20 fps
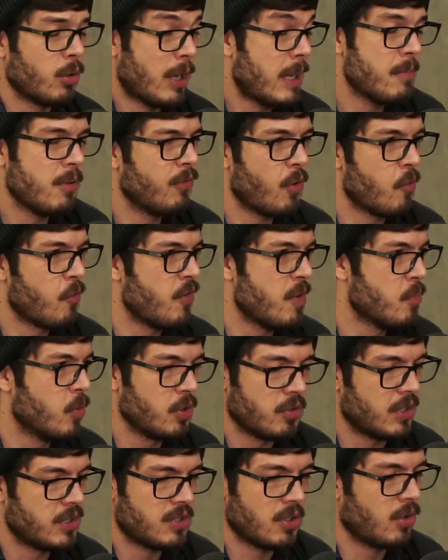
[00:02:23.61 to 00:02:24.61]
Eu nem me envolvi
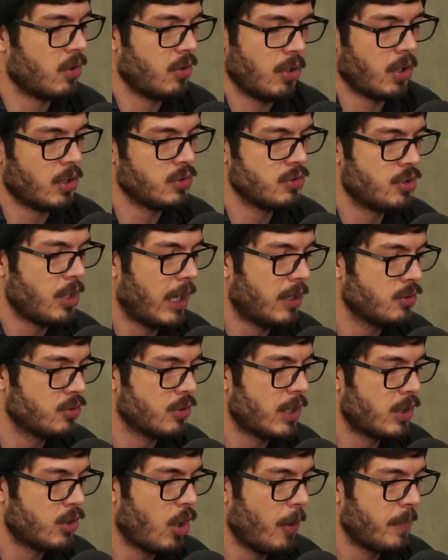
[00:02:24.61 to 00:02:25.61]
muito nesse negócio do Chegar
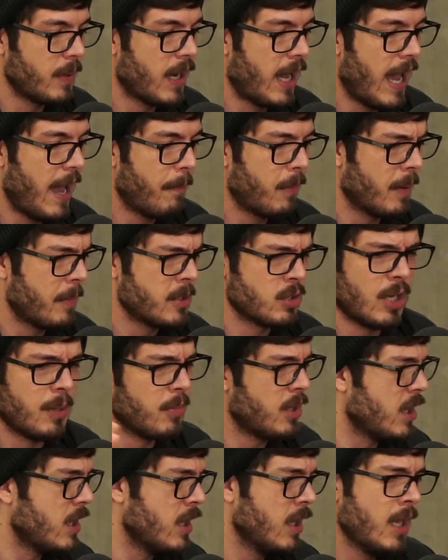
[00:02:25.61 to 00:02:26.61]
to the Top na época, mas eu
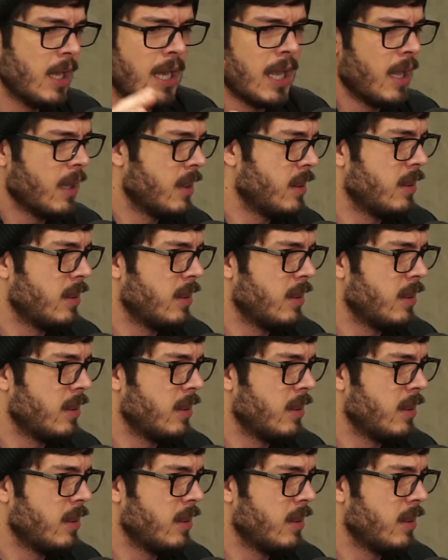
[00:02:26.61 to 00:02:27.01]
lembro que. A ideia era